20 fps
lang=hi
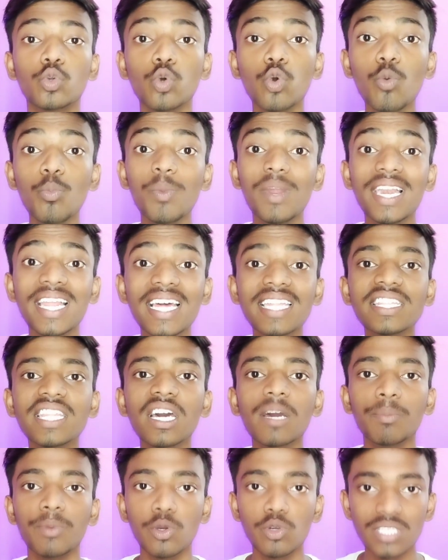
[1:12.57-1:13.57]
टू मिलियन
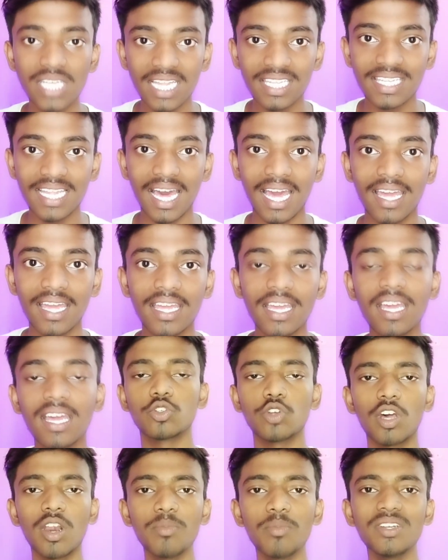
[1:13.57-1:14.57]
तक व्यूज आता है
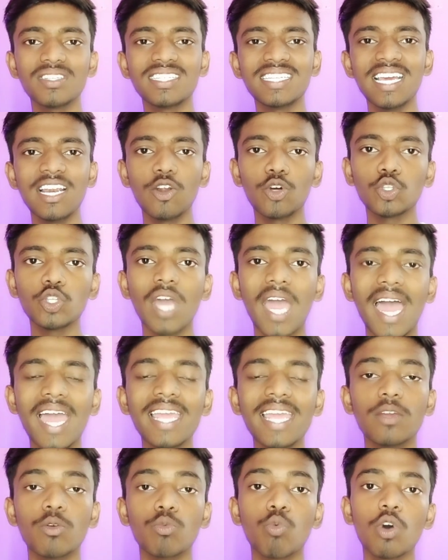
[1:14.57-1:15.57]
सौरभ जैसे ये लोग तो
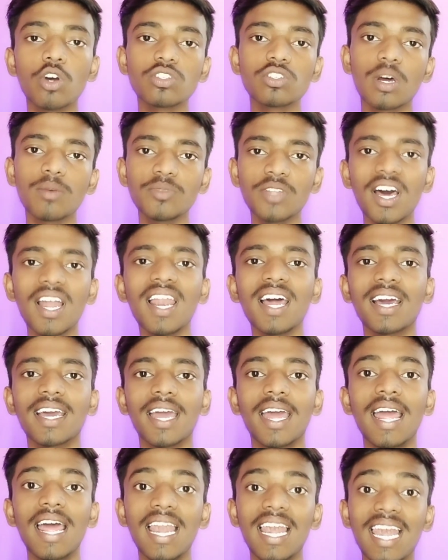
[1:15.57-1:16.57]
है ही वो सब तो अलग
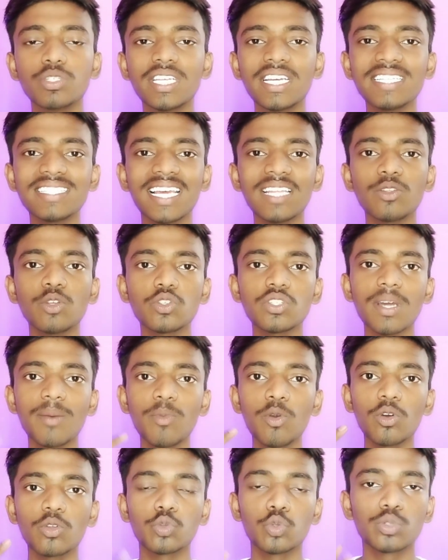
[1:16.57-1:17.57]
है उसी के साथ दोस्तों
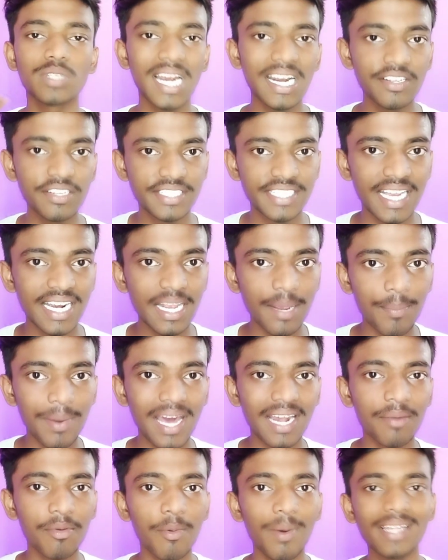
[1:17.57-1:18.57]
हम लोग दूसरा जो चैनल के
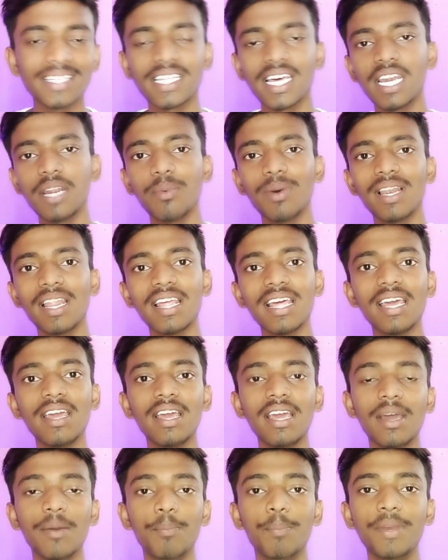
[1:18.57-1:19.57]
बारे में बात करने वाले
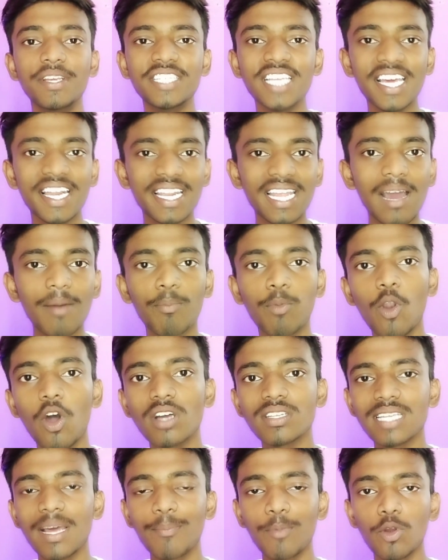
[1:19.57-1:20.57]
हैं विजय रिया
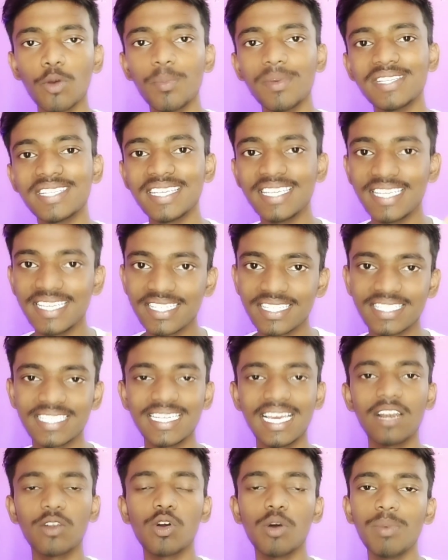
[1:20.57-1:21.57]
ब्लॉग्स आप लोग में से इस
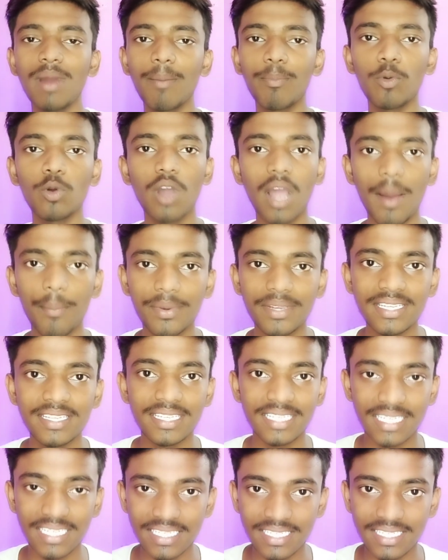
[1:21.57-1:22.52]
चैनल को भी आप लोग काफ़ी